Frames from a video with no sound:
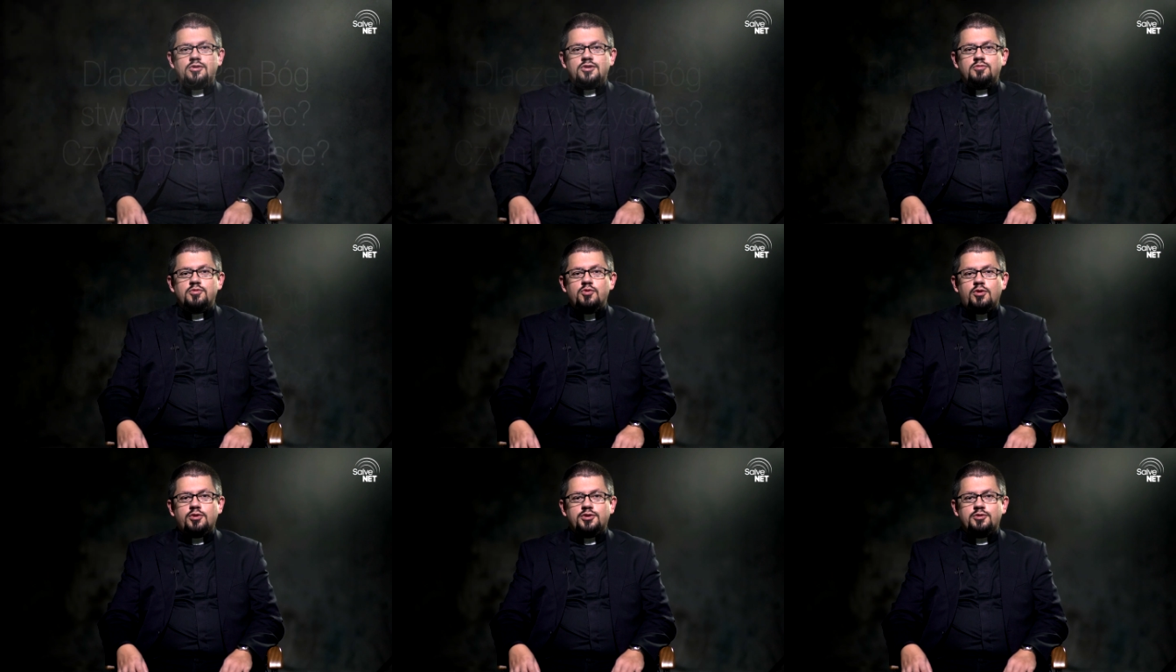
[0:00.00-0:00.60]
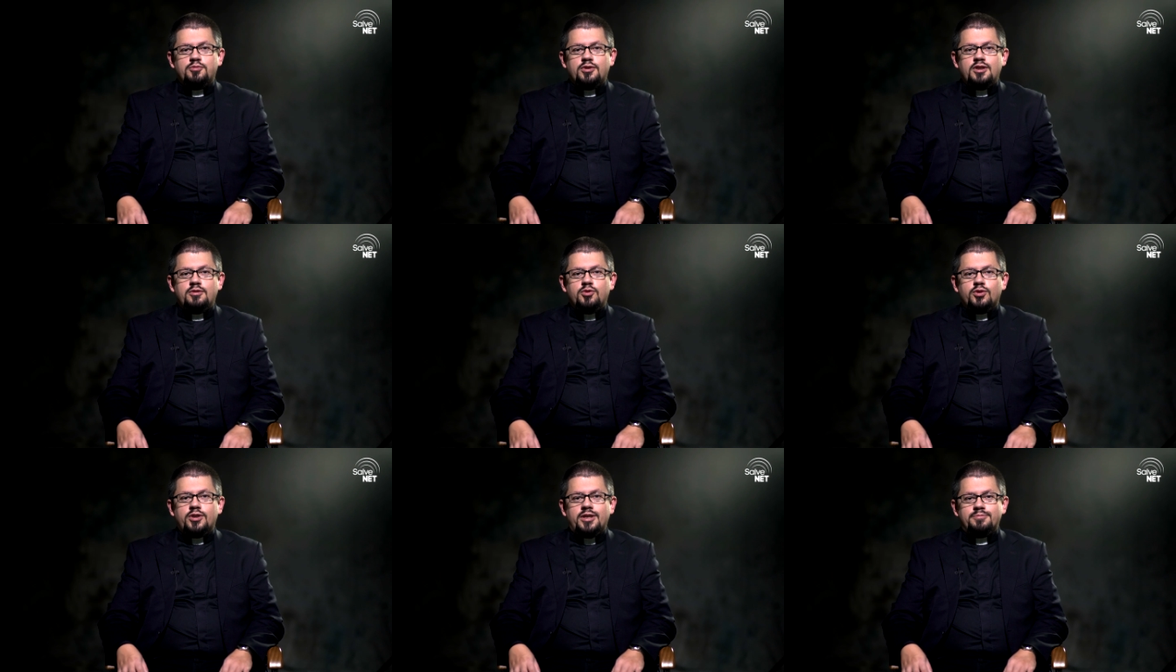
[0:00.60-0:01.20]
z miłości Pana
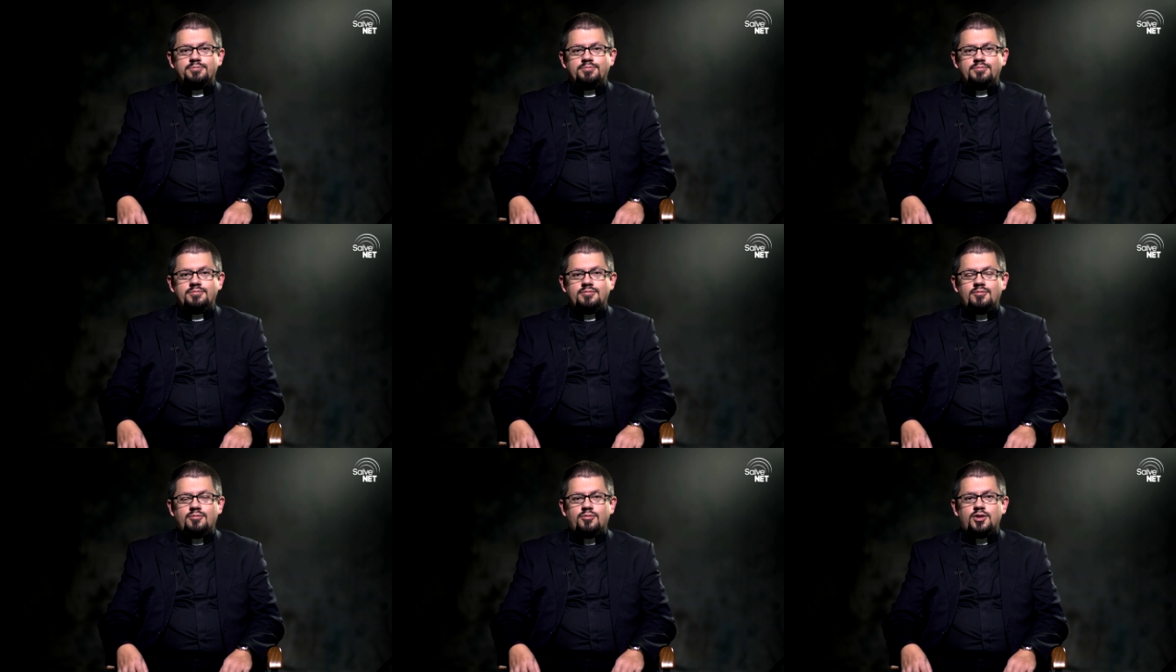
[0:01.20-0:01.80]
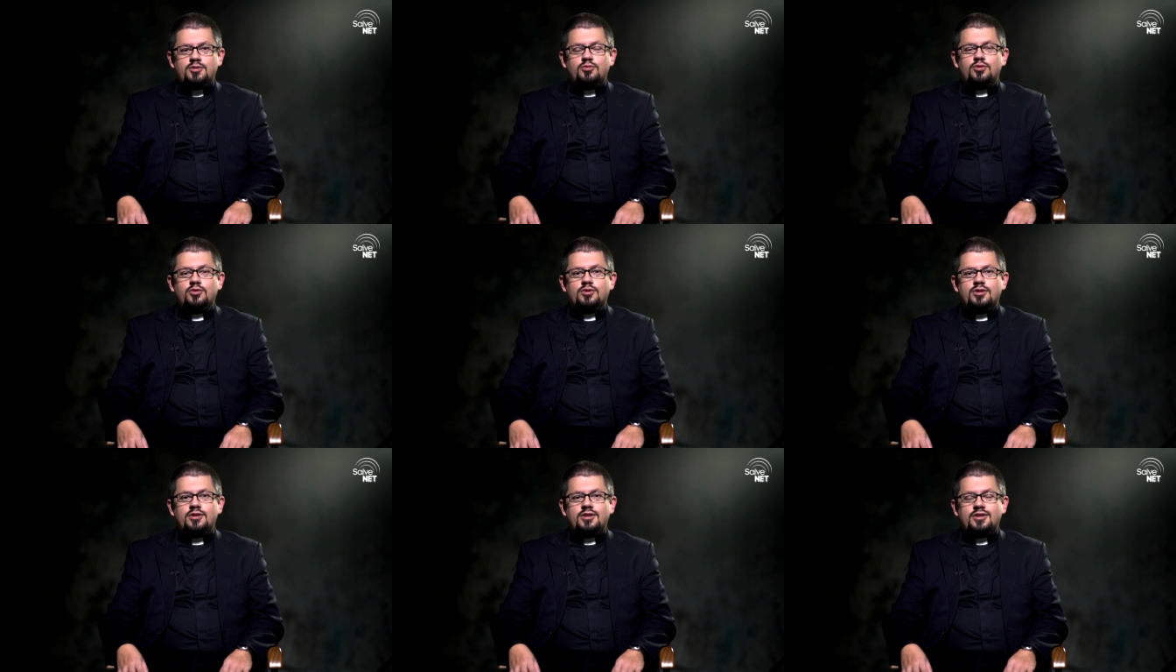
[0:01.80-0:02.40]
Boga. Pan
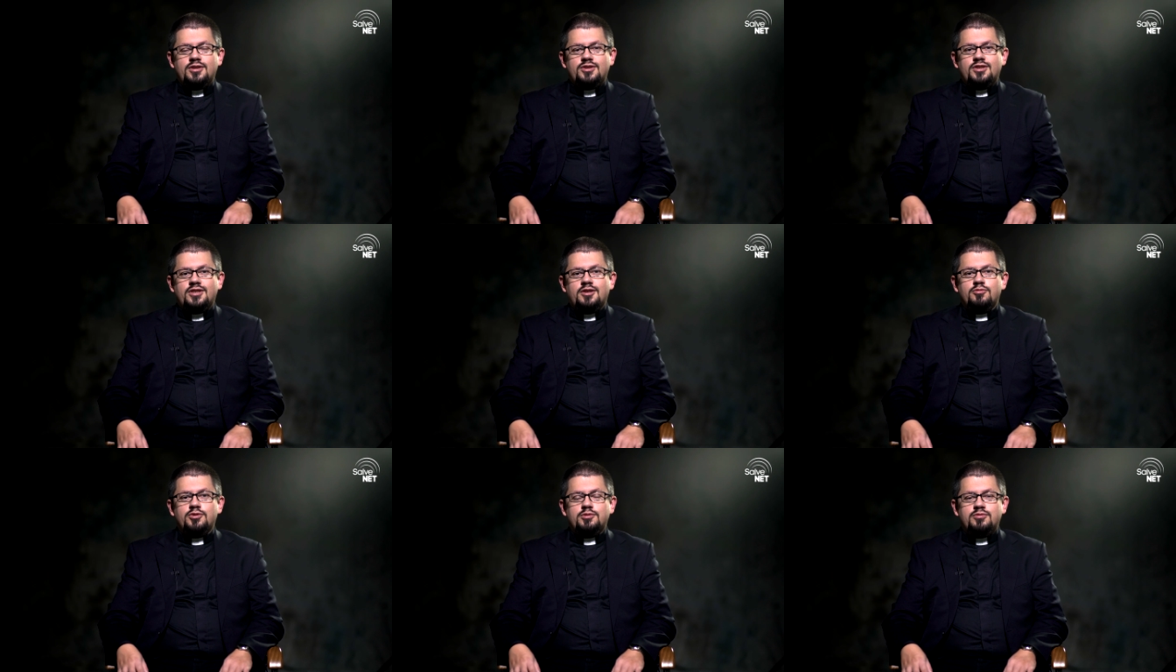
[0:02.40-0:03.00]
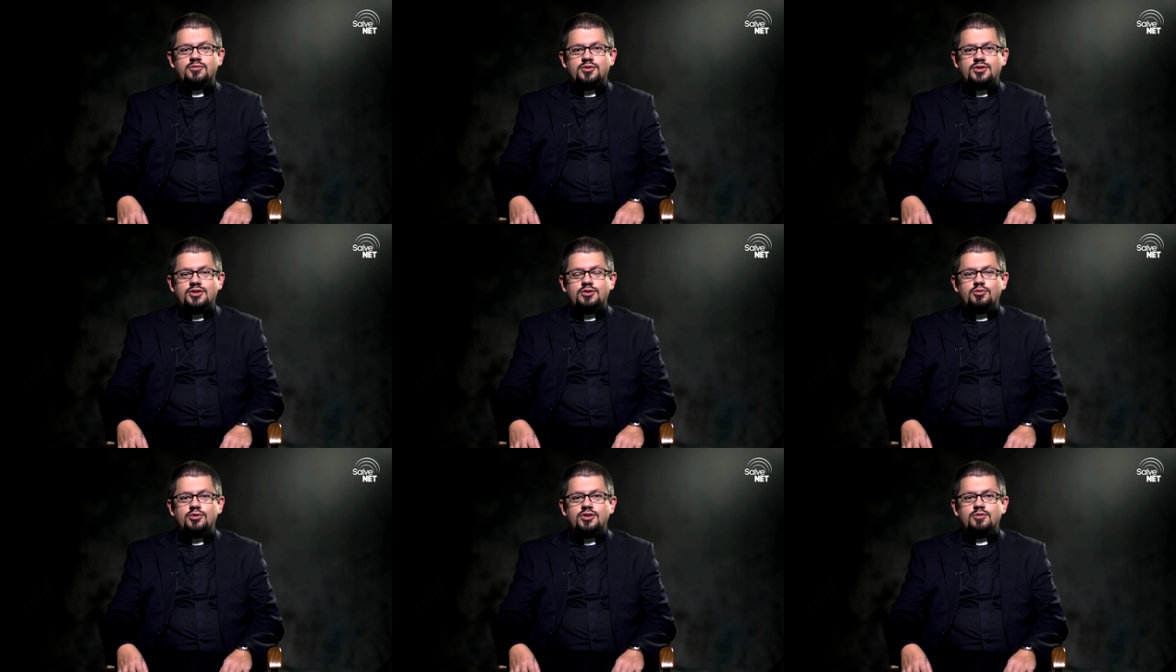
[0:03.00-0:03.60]
Bóg chce, abyśmy
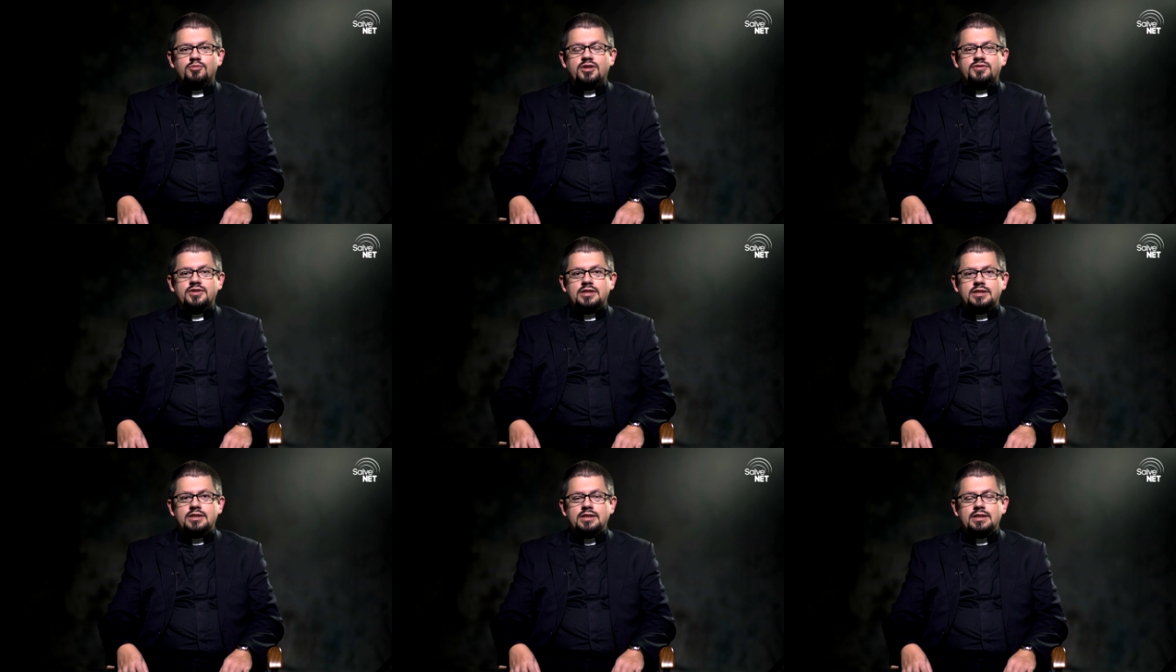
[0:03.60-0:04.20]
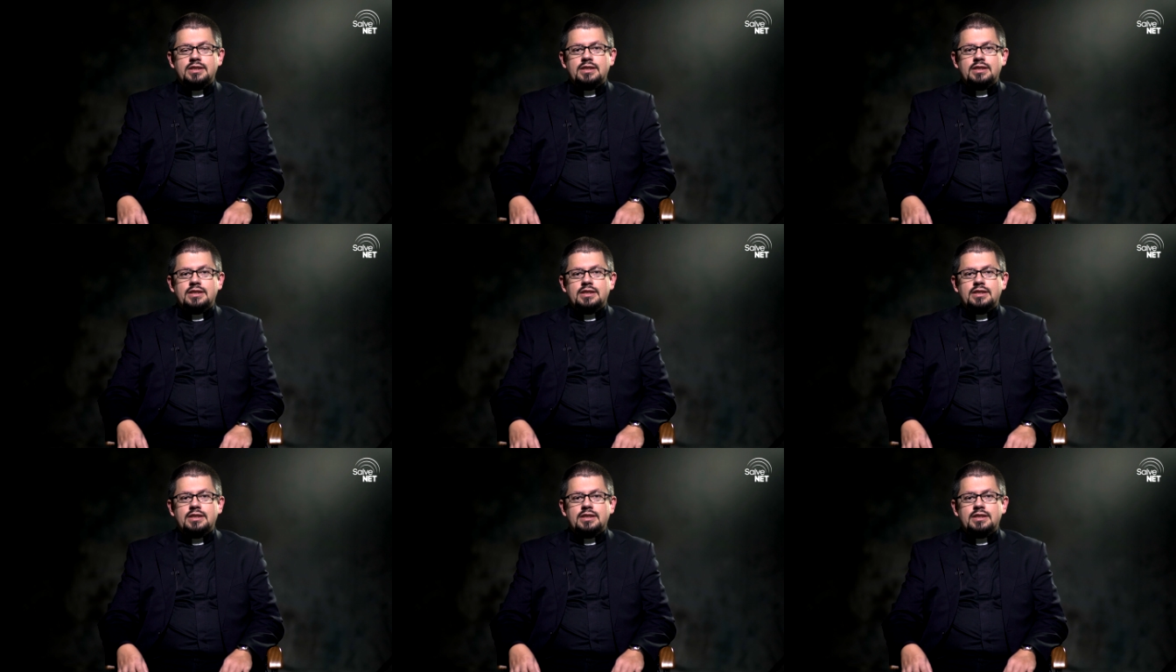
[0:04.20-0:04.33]
wszyscy byli zbawieni,